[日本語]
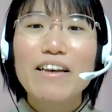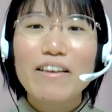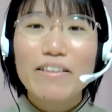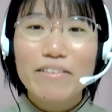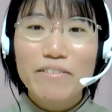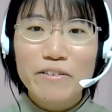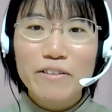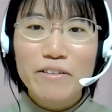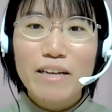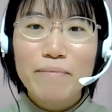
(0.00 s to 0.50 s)

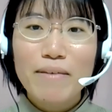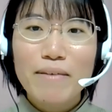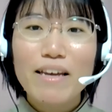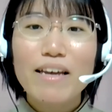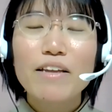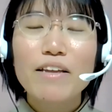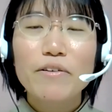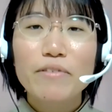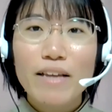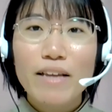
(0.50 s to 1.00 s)
そのため、
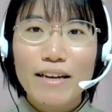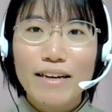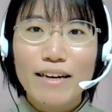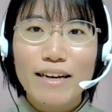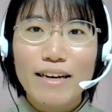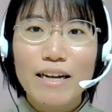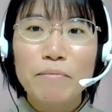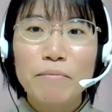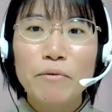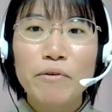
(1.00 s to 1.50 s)
去年
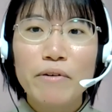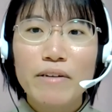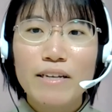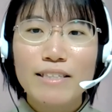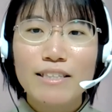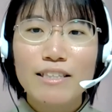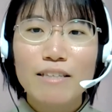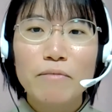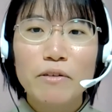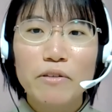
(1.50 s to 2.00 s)
から貿易実
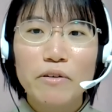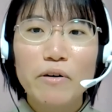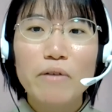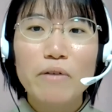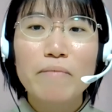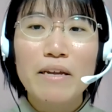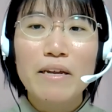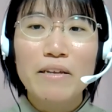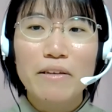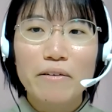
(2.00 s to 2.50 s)
務の
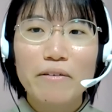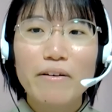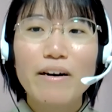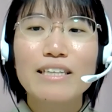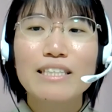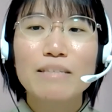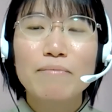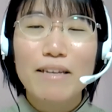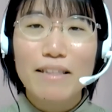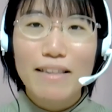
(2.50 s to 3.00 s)
勉強を
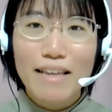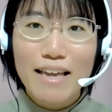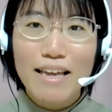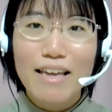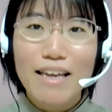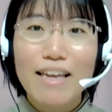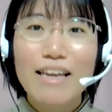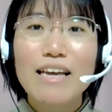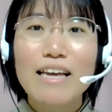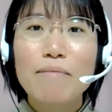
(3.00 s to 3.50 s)
始めて、